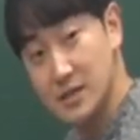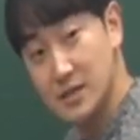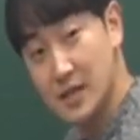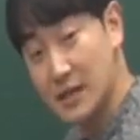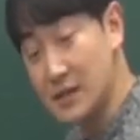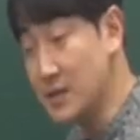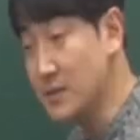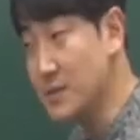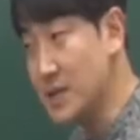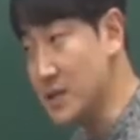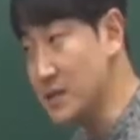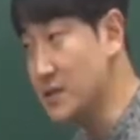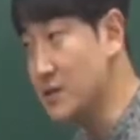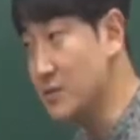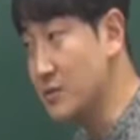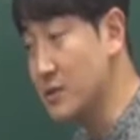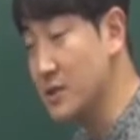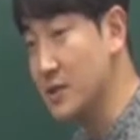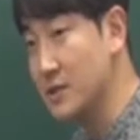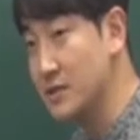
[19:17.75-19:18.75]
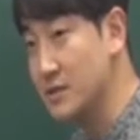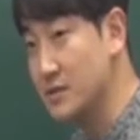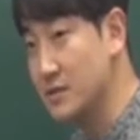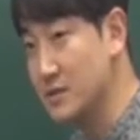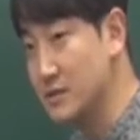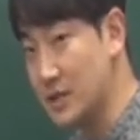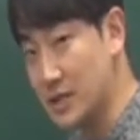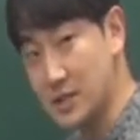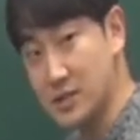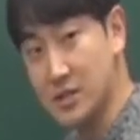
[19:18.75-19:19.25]
안 되면 안 됐다고 해.
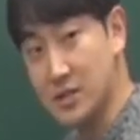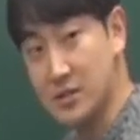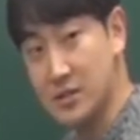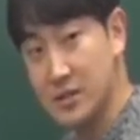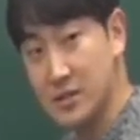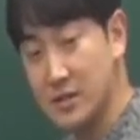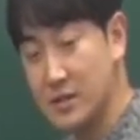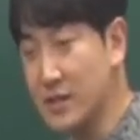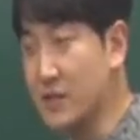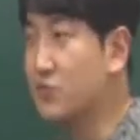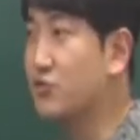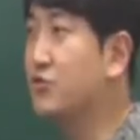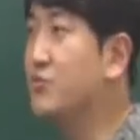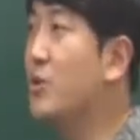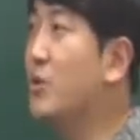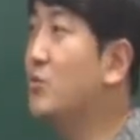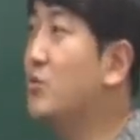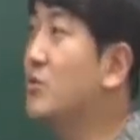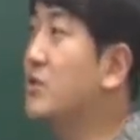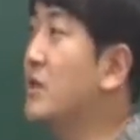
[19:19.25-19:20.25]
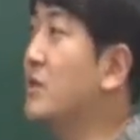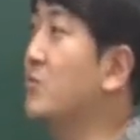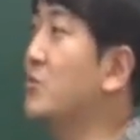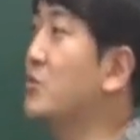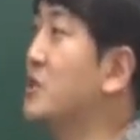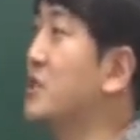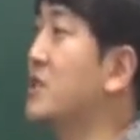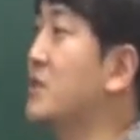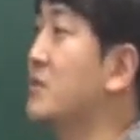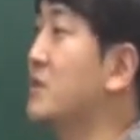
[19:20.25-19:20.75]
됐죠? 내가 두 명도 이해 못
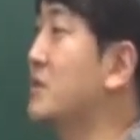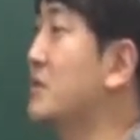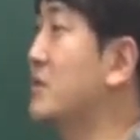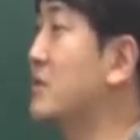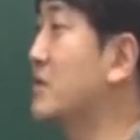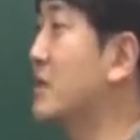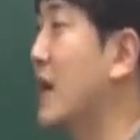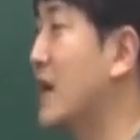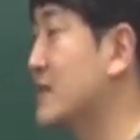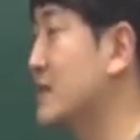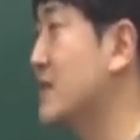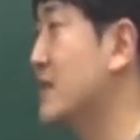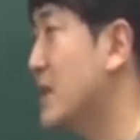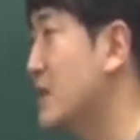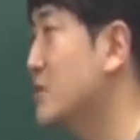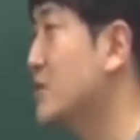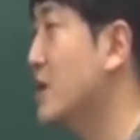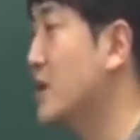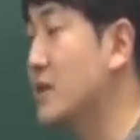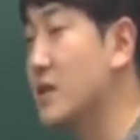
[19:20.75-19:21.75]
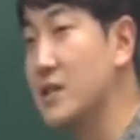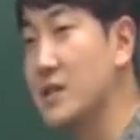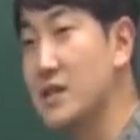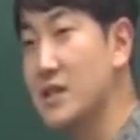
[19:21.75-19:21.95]
시키면 이거 강사 때려쳐야 돼.